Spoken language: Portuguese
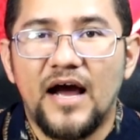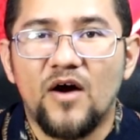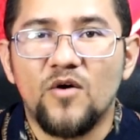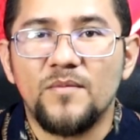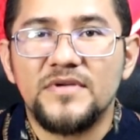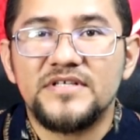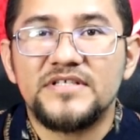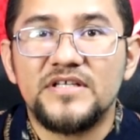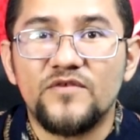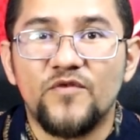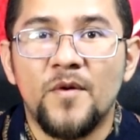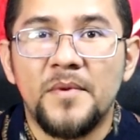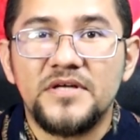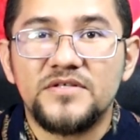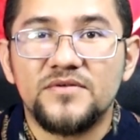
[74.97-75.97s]
algumas
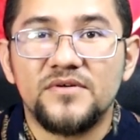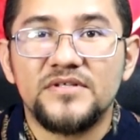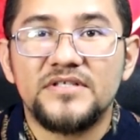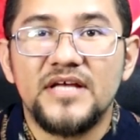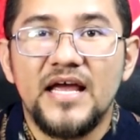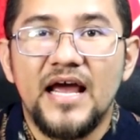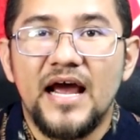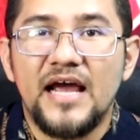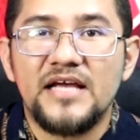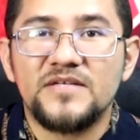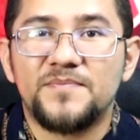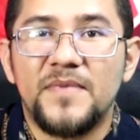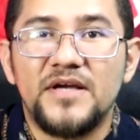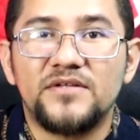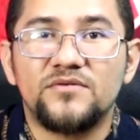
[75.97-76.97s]
informações a
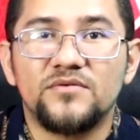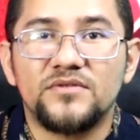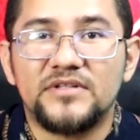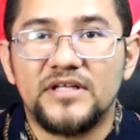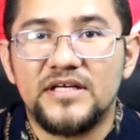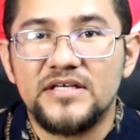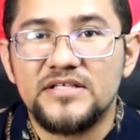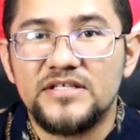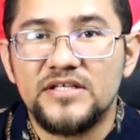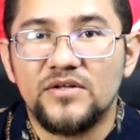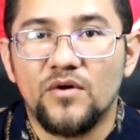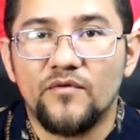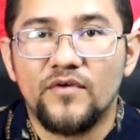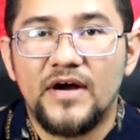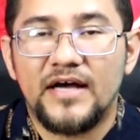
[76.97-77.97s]
respeito desse
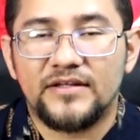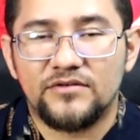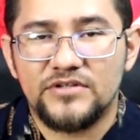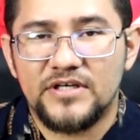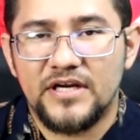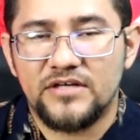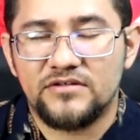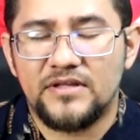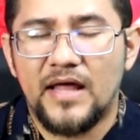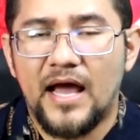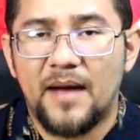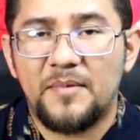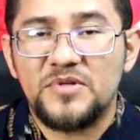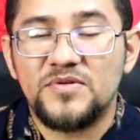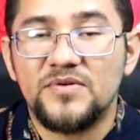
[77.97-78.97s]
novo cartão de crédito da
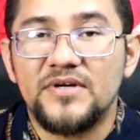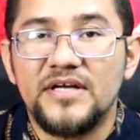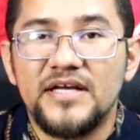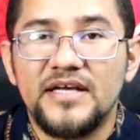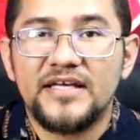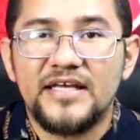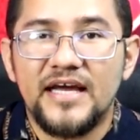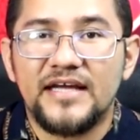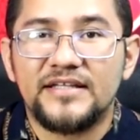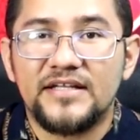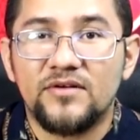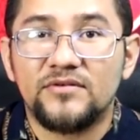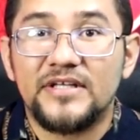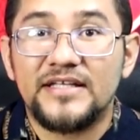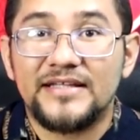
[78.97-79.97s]
Amazon que
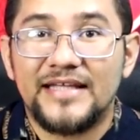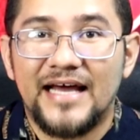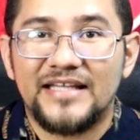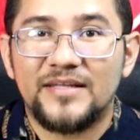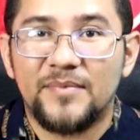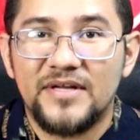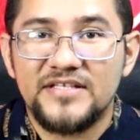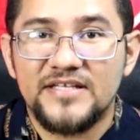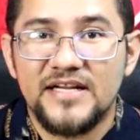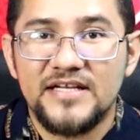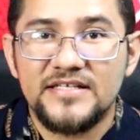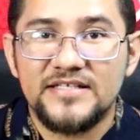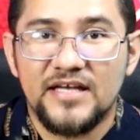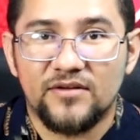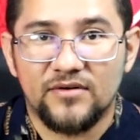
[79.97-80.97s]
ainda não tem data para ser
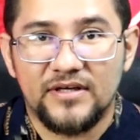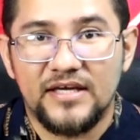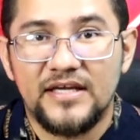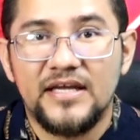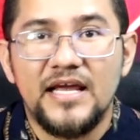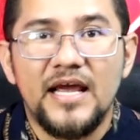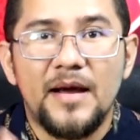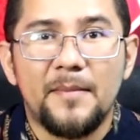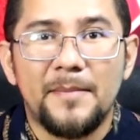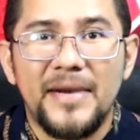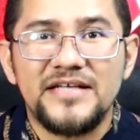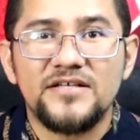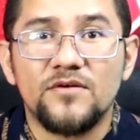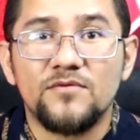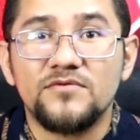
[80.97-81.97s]
lançado, ok?
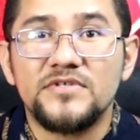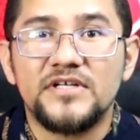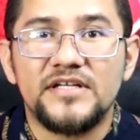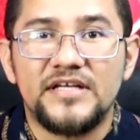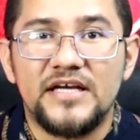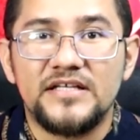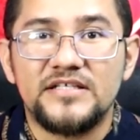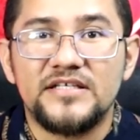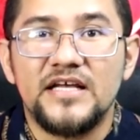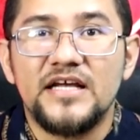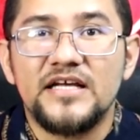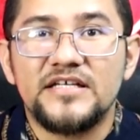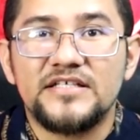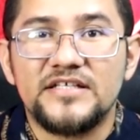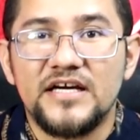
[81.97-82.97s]
Mas alguns clientes
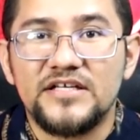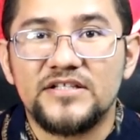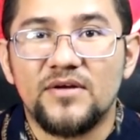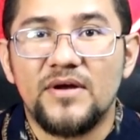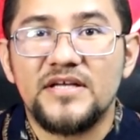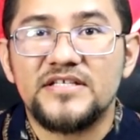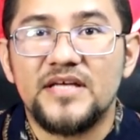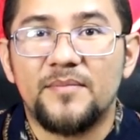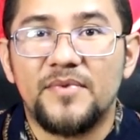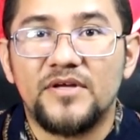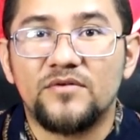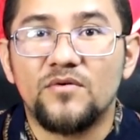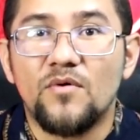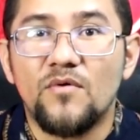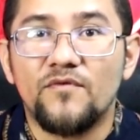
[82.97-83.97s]
já estão
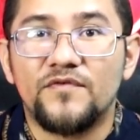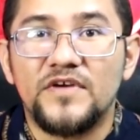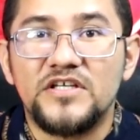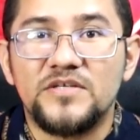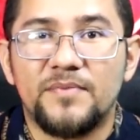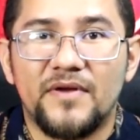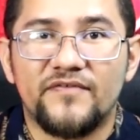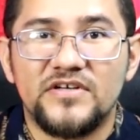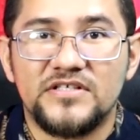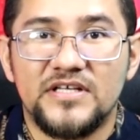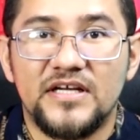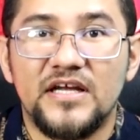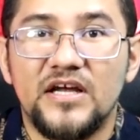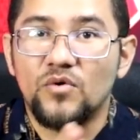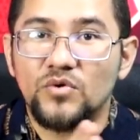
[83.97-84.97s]
recebendo o convite para
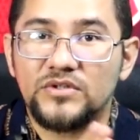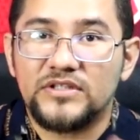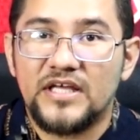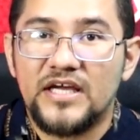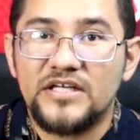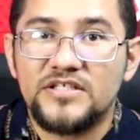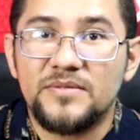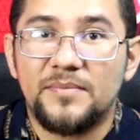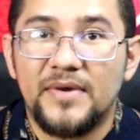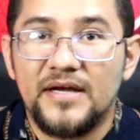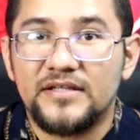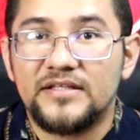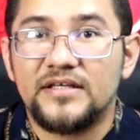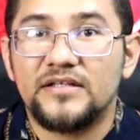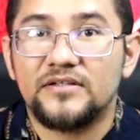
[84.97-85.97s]
fazer o teste
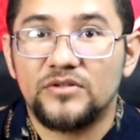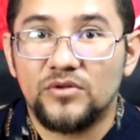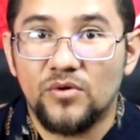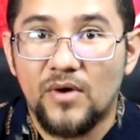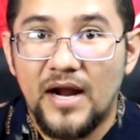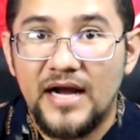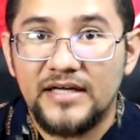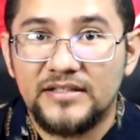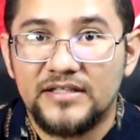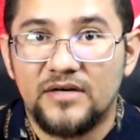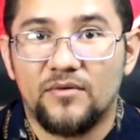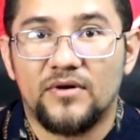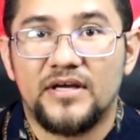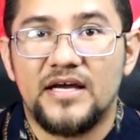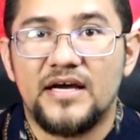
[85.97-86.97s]
beta do
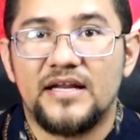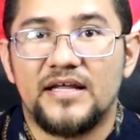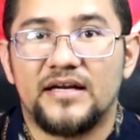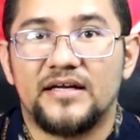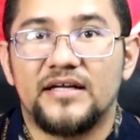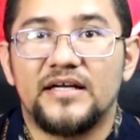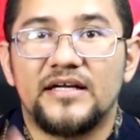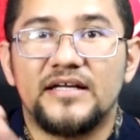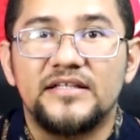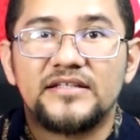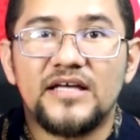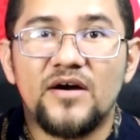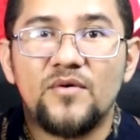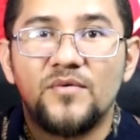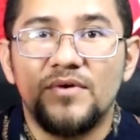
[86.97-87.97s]
cartão, ok galera?
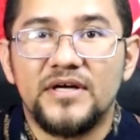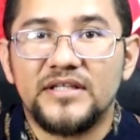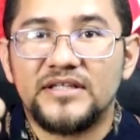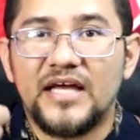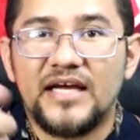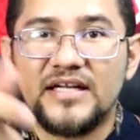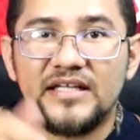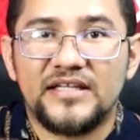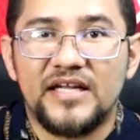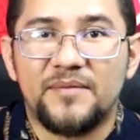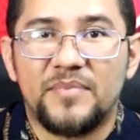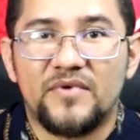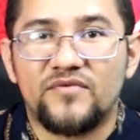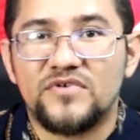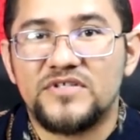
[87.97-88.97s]
Então, tá aí na tela
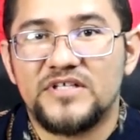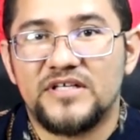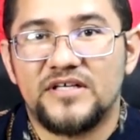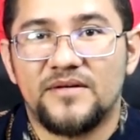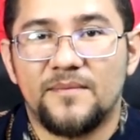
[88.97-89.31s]
para você.